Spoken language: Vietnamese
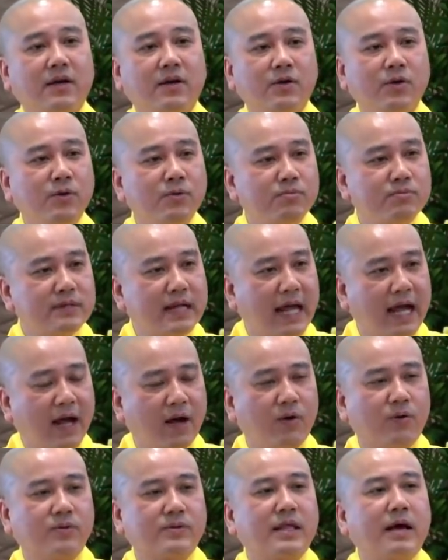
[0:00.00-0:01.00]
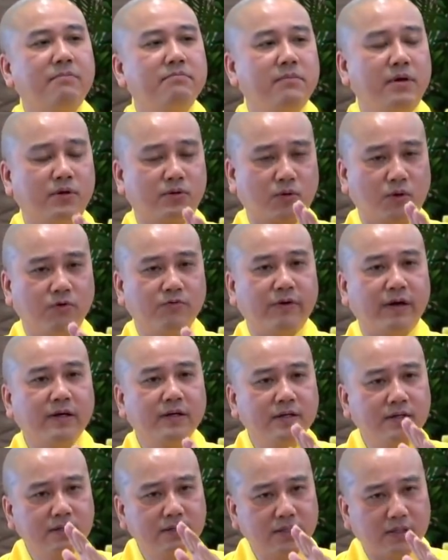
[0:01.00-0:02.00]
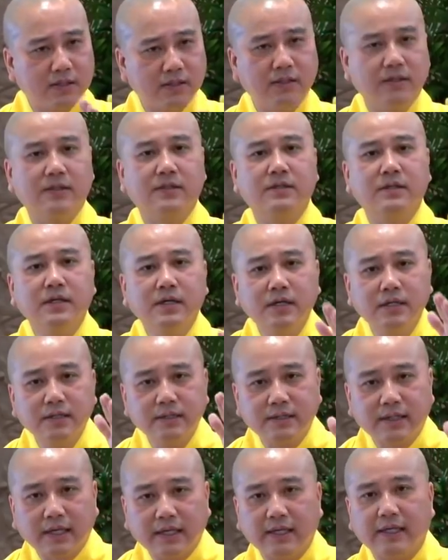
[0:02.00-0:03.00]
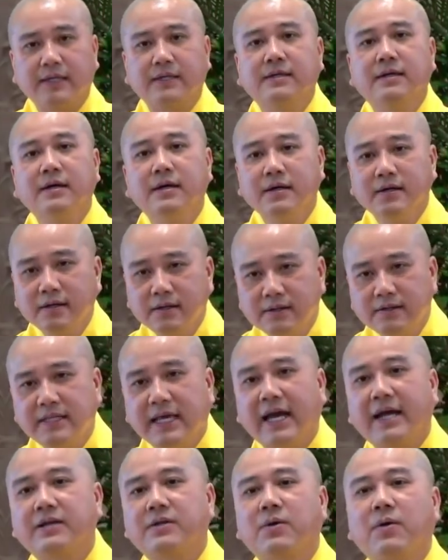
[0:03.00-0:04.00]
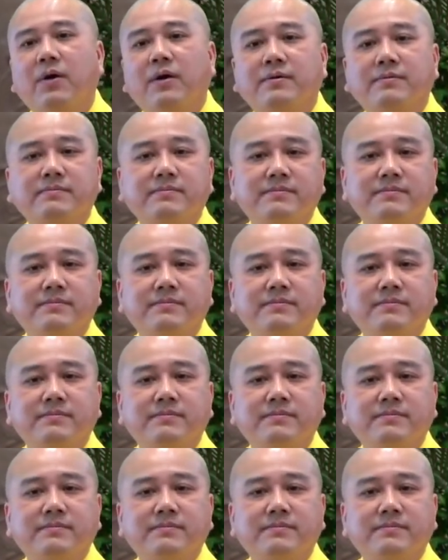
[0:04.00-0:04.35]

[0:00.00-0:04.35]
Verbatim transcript: lúc nào tâm mình cũng phải hướng thượng, hướng thiện, hướng giải thoát.